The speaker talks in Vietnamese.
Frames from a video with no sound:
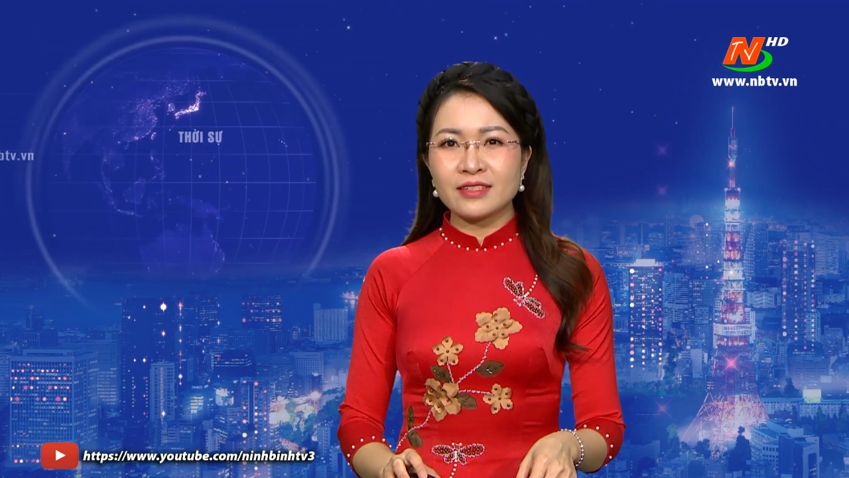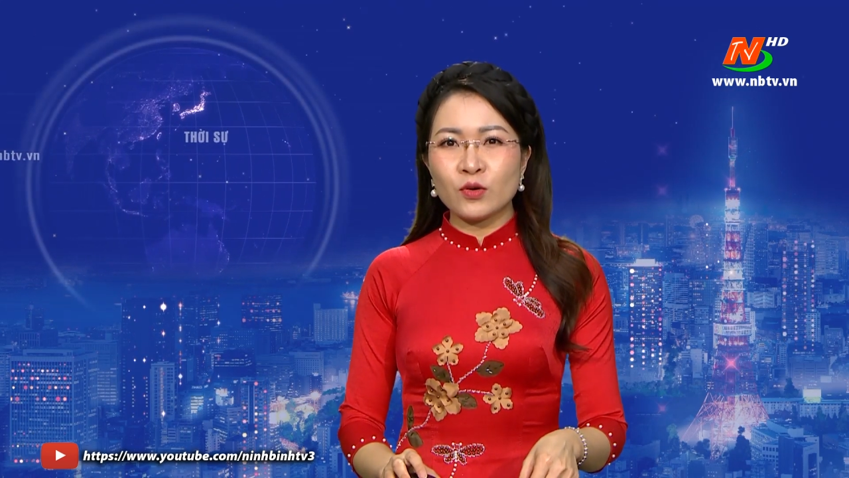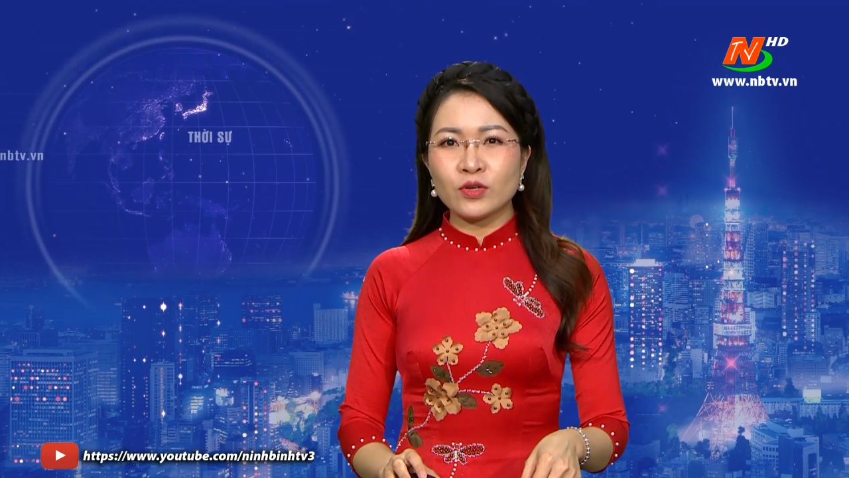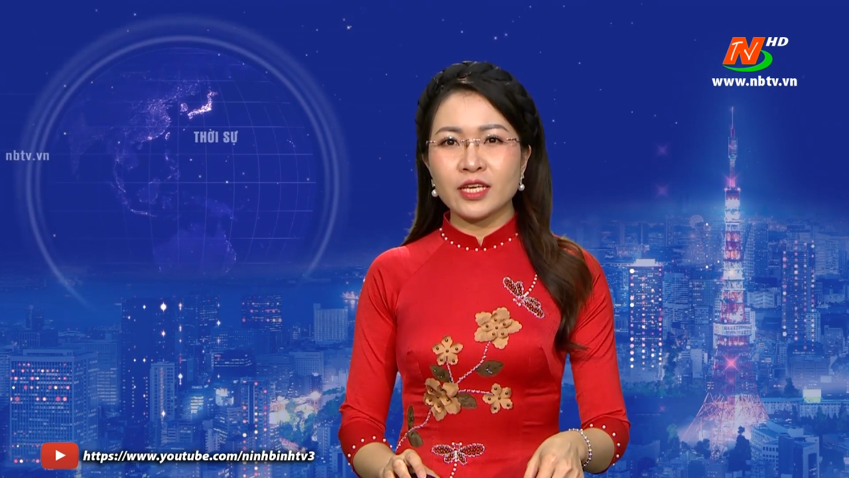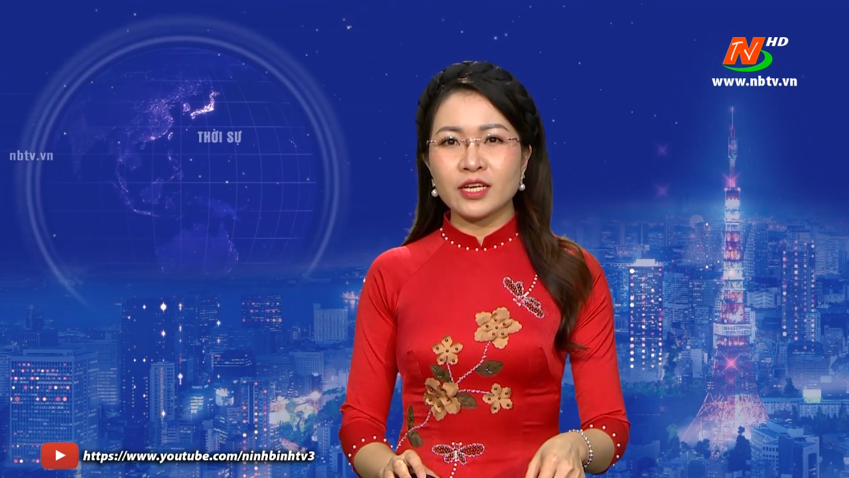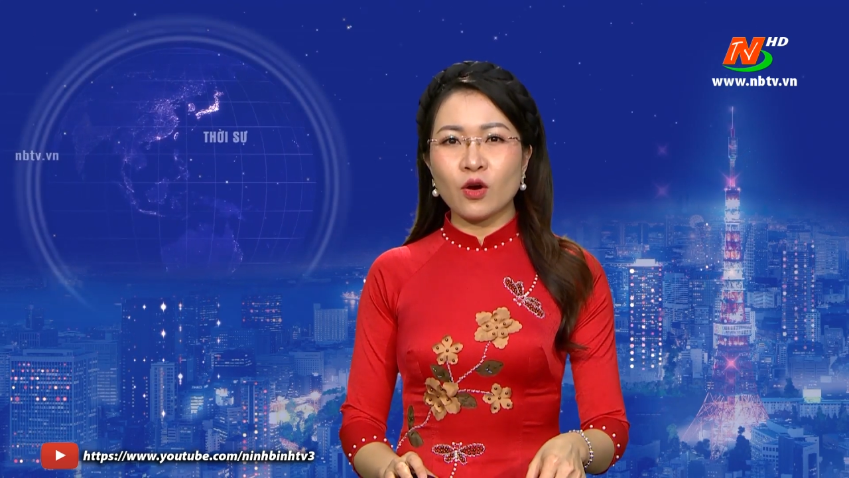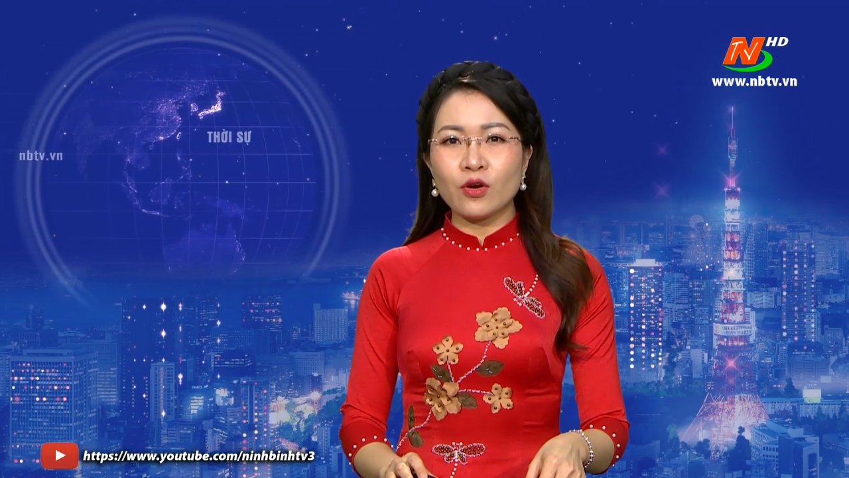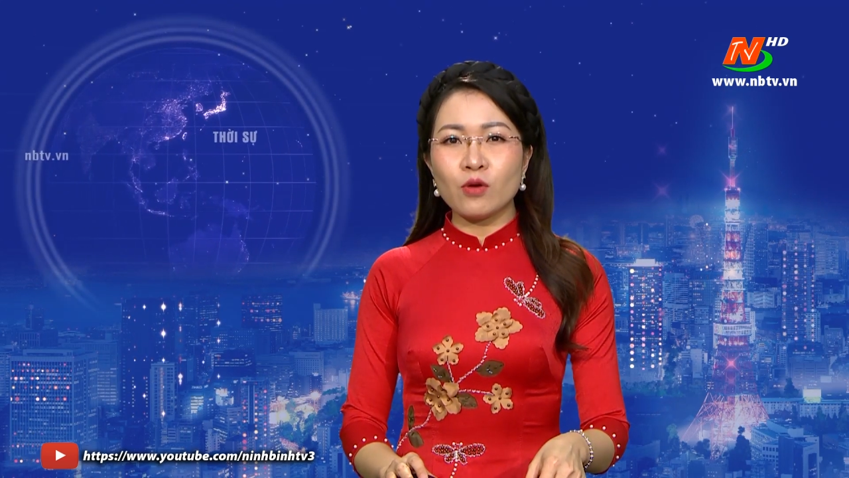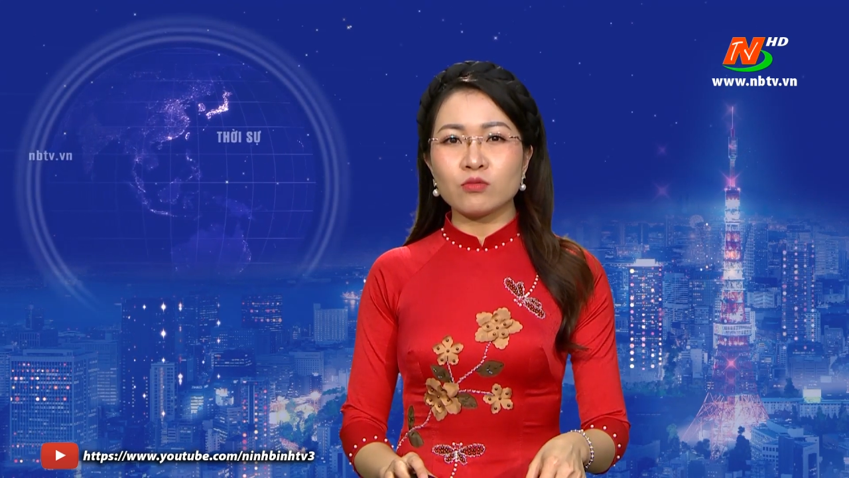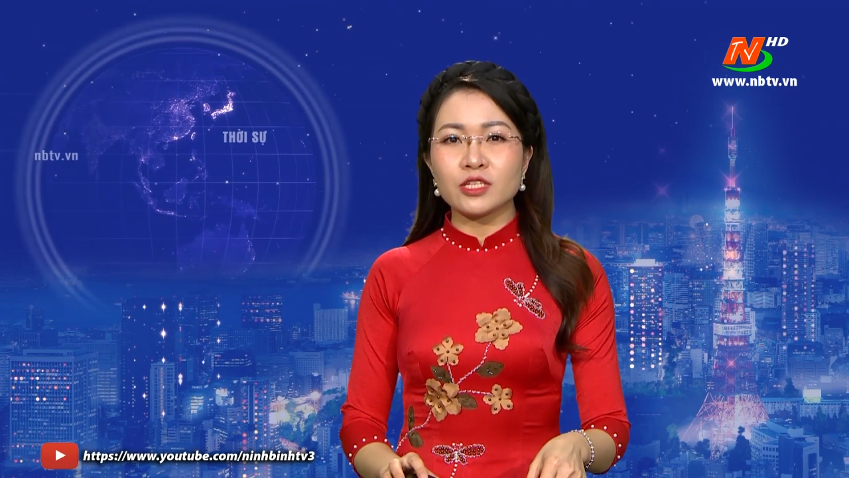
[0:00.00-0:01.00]
Dự hội nghị
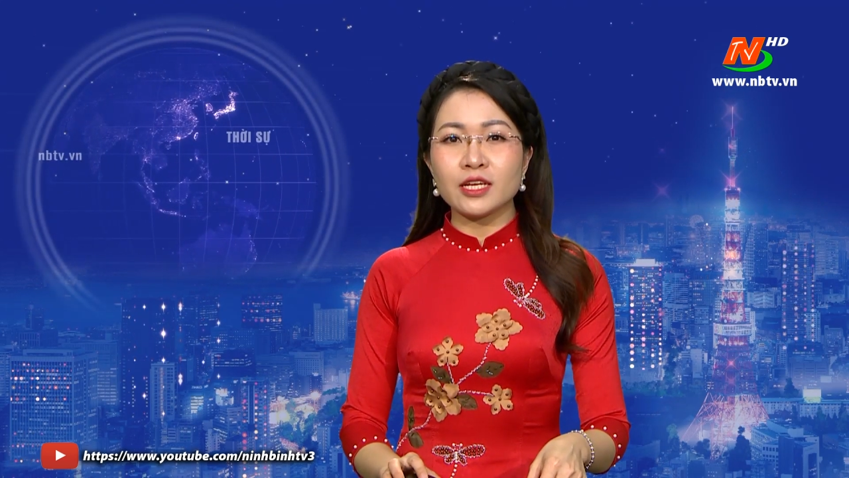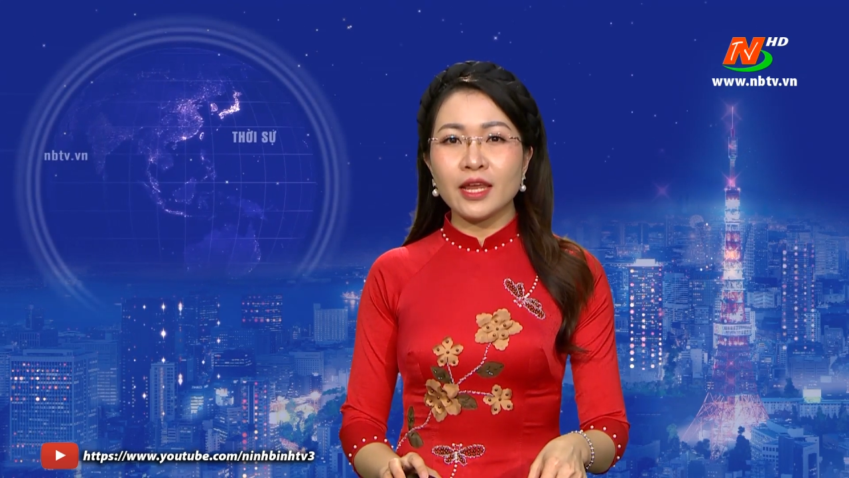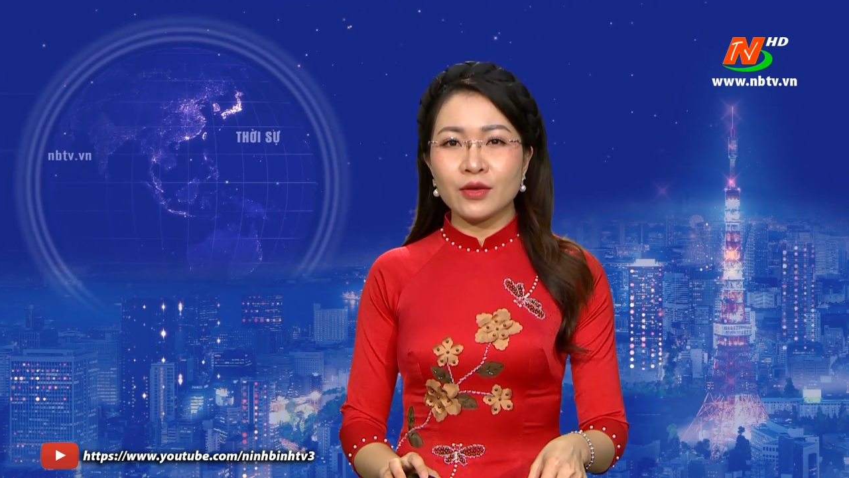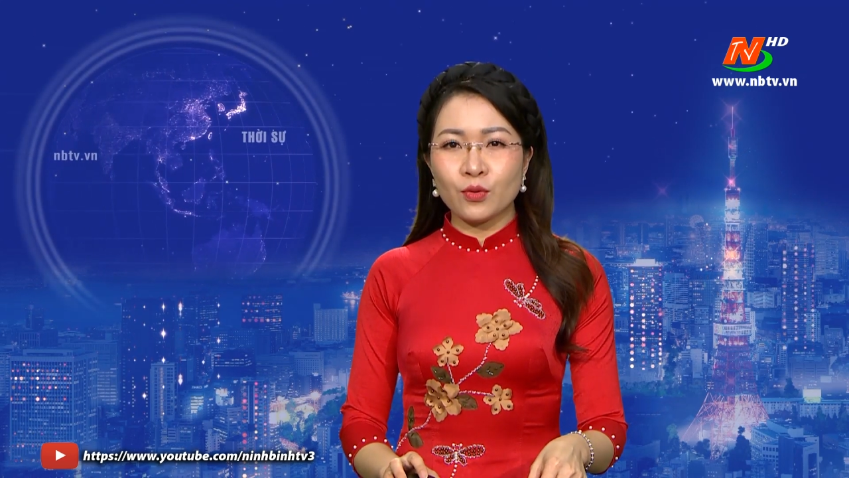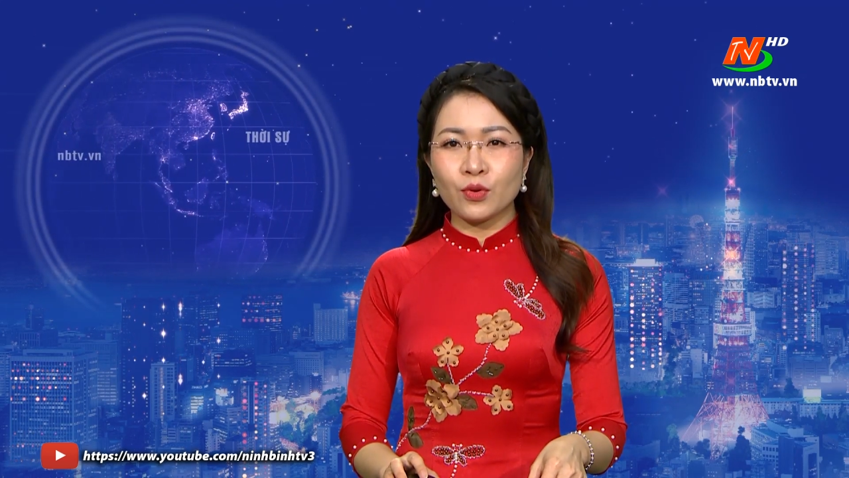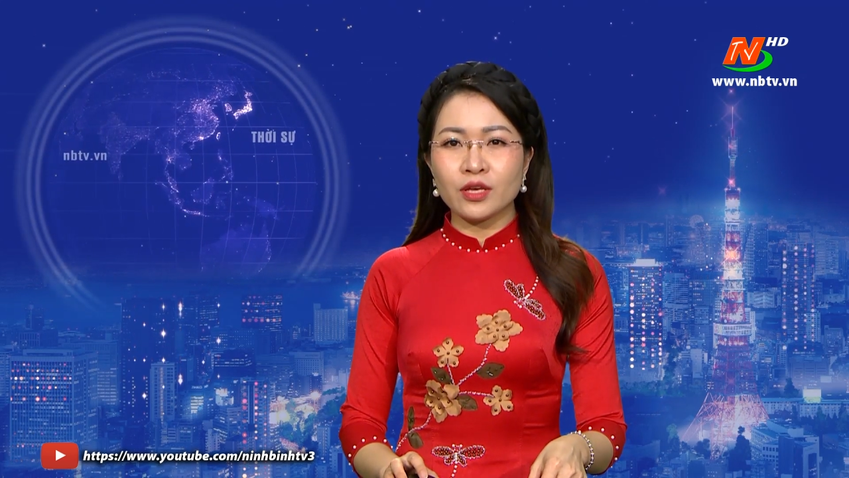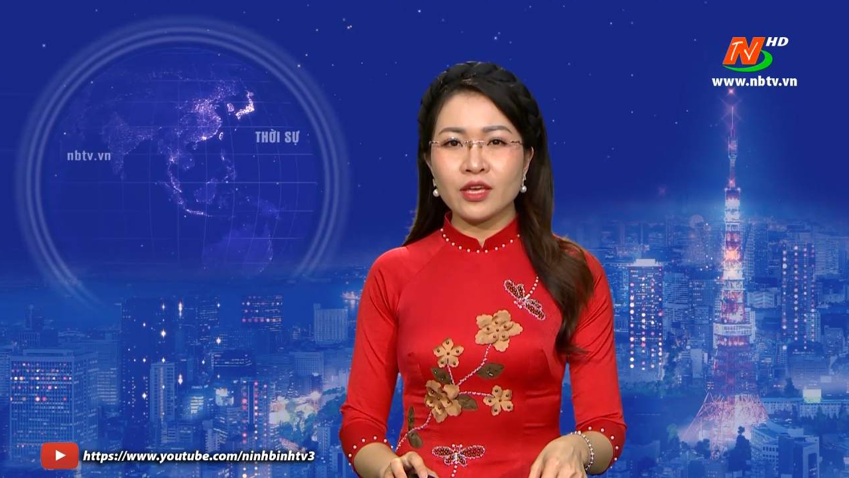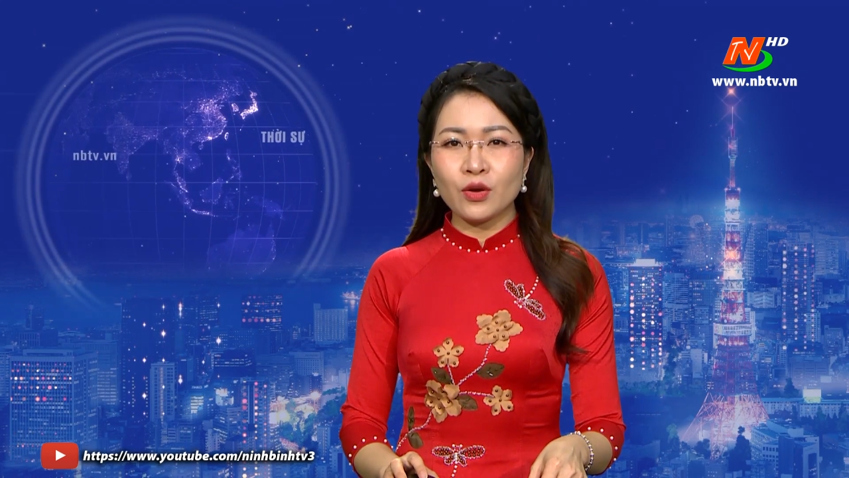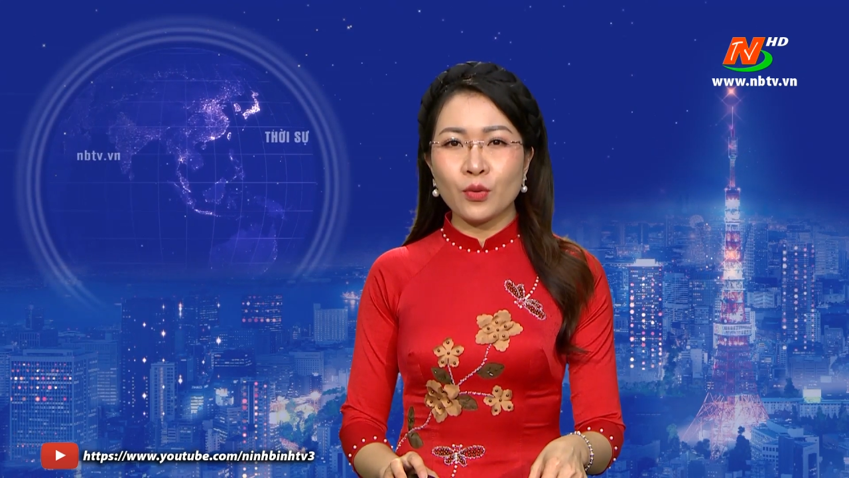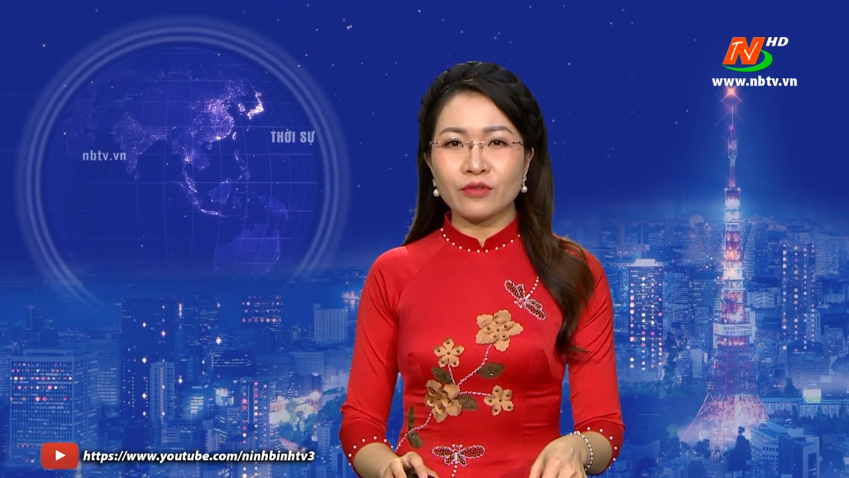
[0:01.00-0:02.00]
có đồng chí Lê Hữu Quý,